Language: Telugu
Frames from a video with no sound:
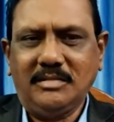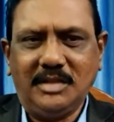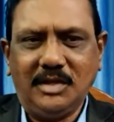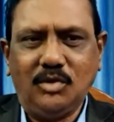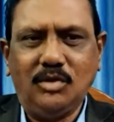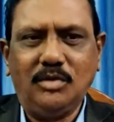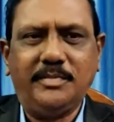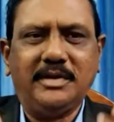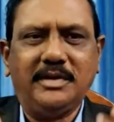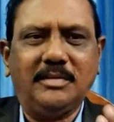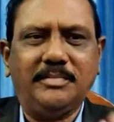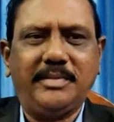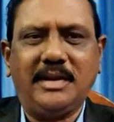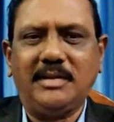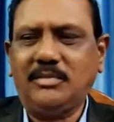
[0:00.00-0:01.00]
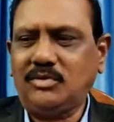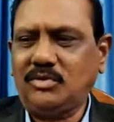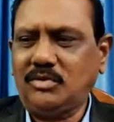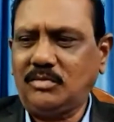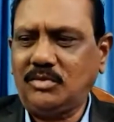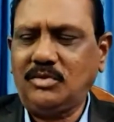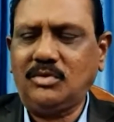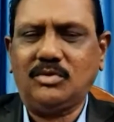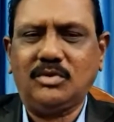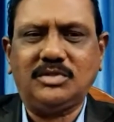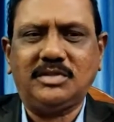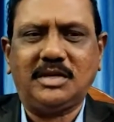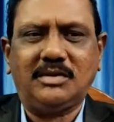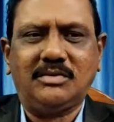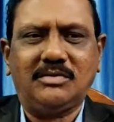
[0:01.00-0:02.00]
దేవుడు పెట్టిన ప్రేమతో ముందుకు
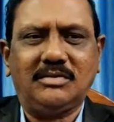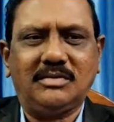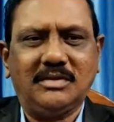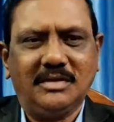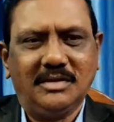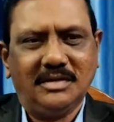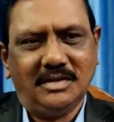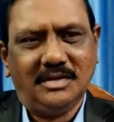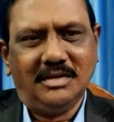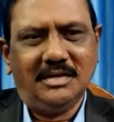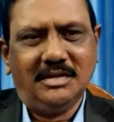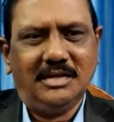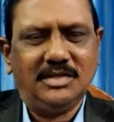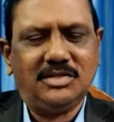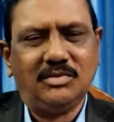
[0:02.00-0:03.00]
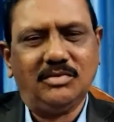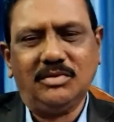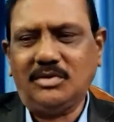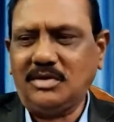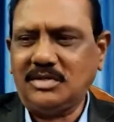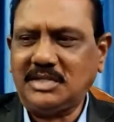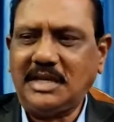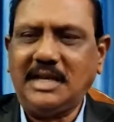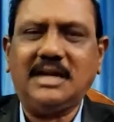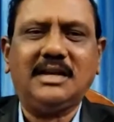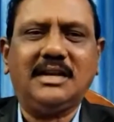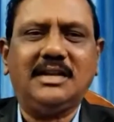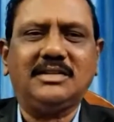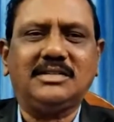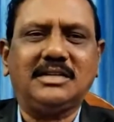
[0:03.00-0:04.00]
వచ్చాను ఇష్టం ఉన్నోళ్ళు
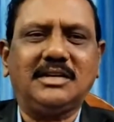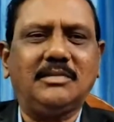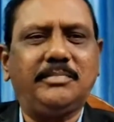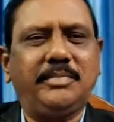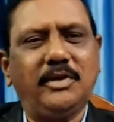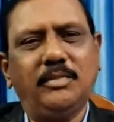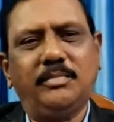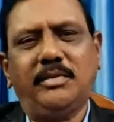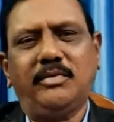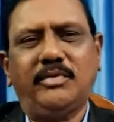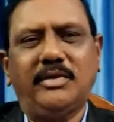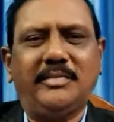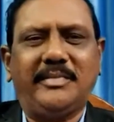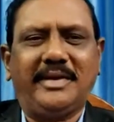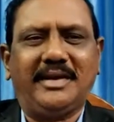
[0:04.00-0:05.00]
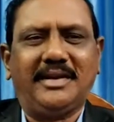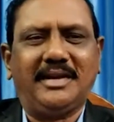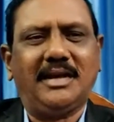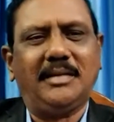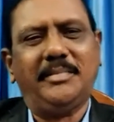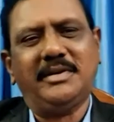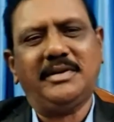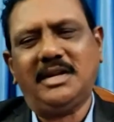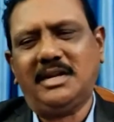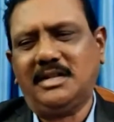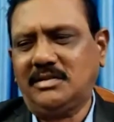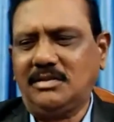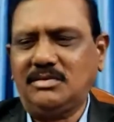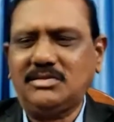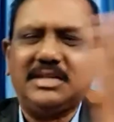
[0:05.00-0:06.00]
సహకరించండి పిలుపు ఇవ్వడమే నా
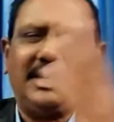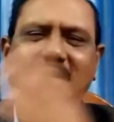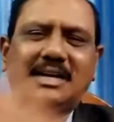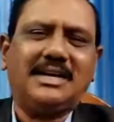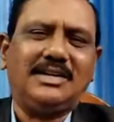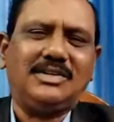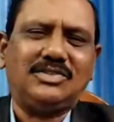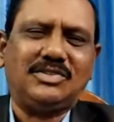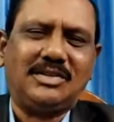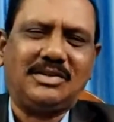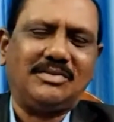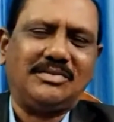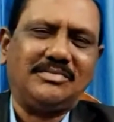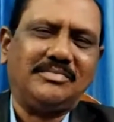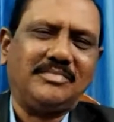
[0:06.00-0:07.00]
బిడ్డలందరూ సహకరిస్తారు